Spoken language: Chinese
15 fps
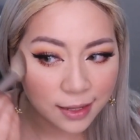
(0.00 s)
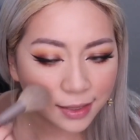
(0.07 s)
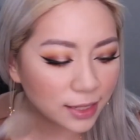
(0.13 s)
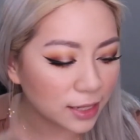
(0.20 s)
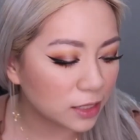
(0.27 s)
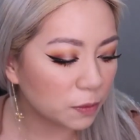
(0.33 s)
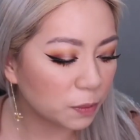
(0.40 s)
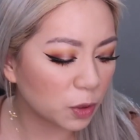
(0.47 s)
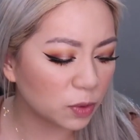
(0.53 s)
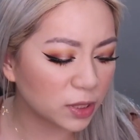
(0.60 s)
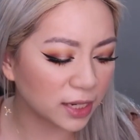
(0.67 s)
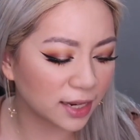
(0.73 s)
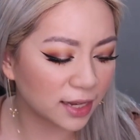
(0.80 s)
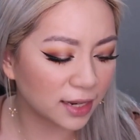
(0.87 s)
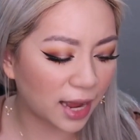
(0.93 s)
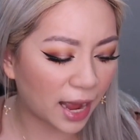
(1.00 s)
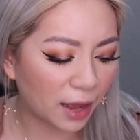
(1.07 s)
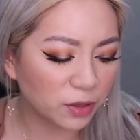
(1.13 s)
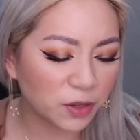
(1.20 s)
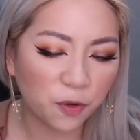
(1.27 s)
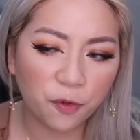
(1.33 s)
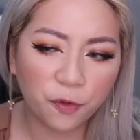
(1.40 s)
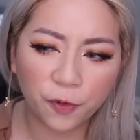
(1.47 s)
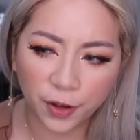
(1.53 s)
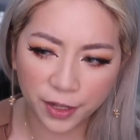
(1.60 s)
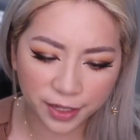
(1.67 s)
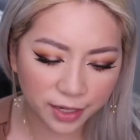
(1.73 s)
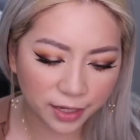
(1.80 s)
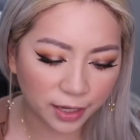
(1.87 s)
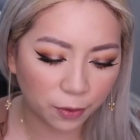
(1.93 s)
这颜色比我想象的还要再
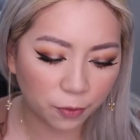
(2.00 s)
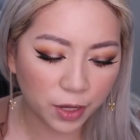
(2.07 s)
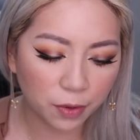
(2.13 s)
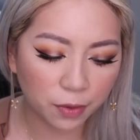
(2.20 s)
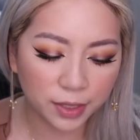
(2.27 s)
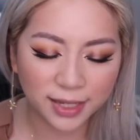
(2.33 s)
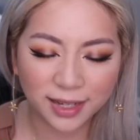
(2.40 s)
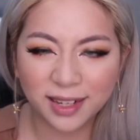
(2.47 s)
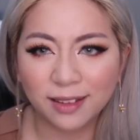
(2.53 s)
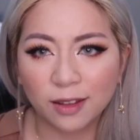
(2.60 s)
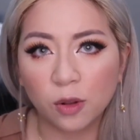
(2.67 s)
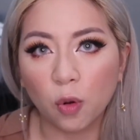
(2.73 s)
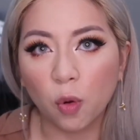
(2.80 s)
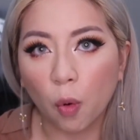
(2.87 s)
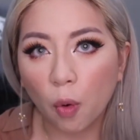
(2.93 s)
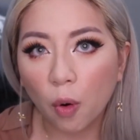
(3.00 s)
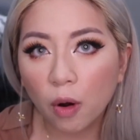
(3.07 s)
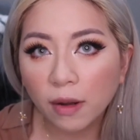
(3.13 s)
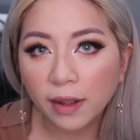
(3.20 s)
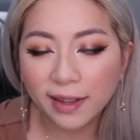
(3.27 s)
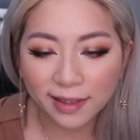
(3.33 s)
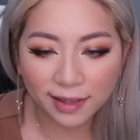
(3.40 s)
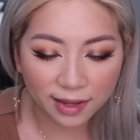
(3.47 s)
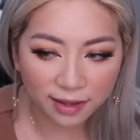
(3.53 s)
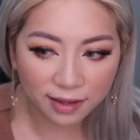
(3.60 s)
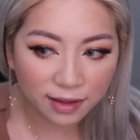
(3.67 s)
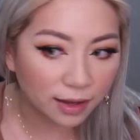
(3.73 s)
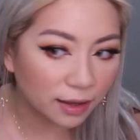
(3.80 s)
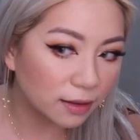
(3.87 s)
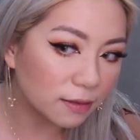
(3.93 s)
粉一点，我以为会再更裸一点
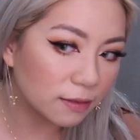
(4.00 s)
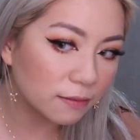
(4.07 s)
点。